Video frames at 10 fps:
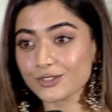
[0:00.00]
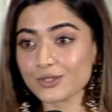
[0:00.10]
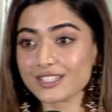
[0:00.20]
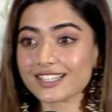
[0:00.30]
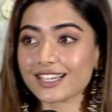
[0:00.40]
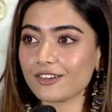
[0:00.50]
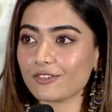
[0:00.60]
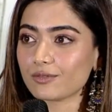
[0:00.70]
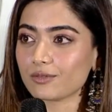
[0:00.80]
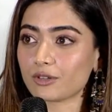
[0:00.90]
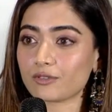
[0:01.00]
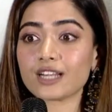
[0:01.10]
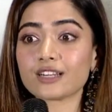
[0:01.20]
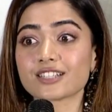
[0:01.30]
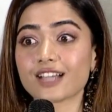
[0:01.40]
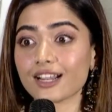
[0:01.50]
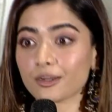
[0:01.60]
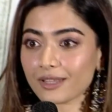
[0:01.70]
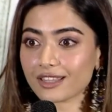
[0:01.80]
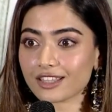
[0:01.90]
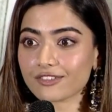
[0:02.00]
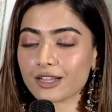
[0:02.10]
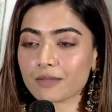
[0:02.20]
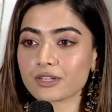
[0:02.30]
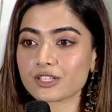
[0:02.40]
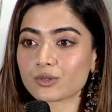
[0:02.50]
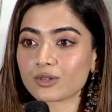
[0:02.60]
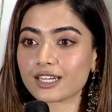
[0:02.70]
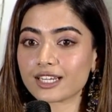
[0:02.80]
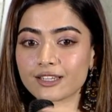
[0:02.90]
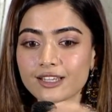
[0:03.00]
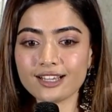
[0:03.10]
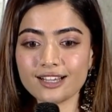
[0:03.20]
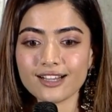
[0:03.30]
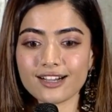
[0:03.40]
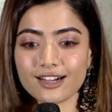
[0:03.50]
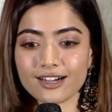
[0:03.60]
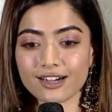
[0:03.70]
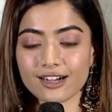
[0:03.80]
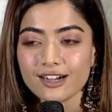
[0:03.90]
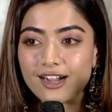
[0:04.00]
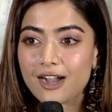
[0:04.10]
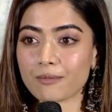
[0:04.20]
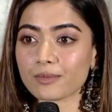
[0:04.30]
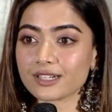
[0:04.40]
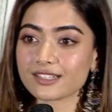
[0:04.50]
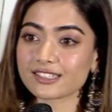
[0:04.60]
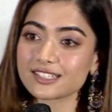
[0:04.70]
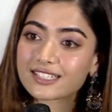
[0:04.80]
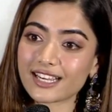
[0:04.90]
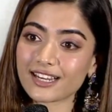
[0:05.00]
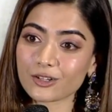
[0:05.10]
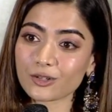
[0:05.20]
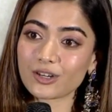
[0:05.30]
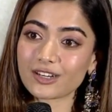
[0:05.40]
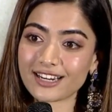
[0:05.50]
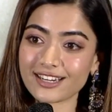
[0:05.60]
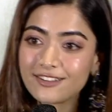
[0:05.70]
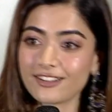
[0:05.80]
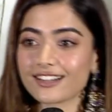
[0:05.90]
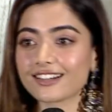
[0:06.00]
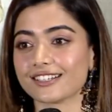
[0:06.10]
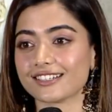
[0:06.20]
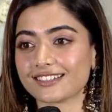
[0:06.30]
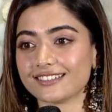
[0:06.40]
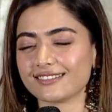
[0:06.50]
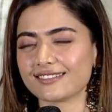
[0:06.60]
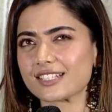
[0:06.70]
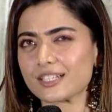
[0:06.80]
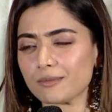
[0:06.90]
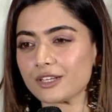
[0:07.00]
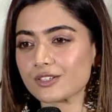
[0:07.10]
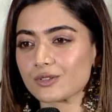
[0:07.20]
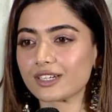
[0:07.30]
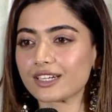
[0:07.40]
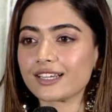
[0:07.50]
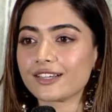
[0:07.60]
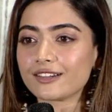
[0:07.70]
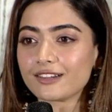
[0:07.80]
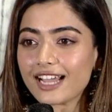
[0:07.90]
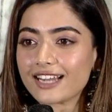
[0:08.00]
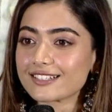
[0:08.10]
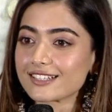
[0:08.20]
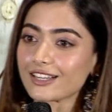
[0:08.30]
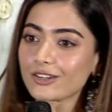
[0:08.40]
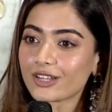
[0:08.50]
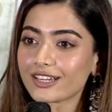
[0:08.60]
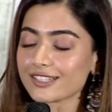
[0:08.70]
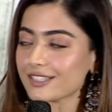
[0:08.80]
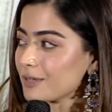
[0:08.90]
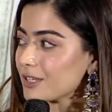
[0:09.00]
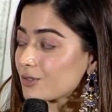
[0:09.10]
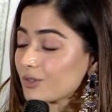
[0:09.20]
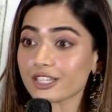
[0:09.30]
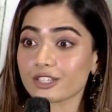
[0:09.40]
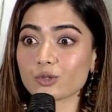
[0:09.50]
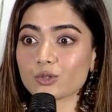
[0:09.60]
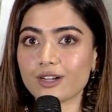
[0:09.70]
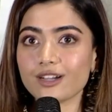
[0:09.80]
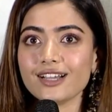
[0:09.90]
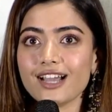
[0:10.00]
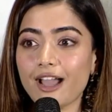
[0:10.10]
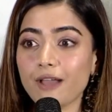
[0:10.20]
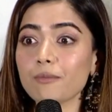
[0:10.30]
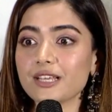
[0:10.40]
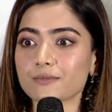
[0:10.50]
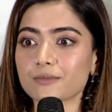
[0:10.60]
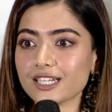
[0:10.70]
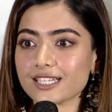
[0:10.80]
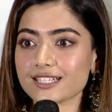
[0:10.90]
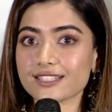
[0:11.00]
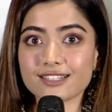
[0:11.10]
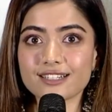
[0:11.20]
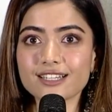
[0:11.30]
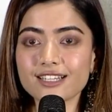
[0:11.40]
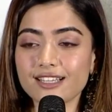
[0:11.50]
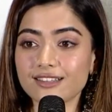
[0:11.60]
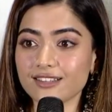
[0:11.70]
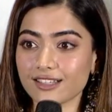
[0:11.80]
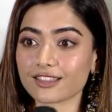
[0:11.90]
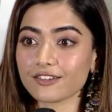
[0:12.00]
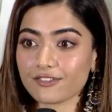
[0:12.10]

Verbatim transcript: చూస్తే వాళ్ళు చాలా పెద్ద ఫ్యామిలీస్ ఉంటాయి అమ్మ సైడ్లో అన్ని సిబ్లింగ్స్ ఉంటాయి డాడీ సైడ్లో అన్ని సిబ్లింగ్స్ ఉంటాయి సో ఐఎమ్ మెస్మరైజ్డ్ అంటే అంతా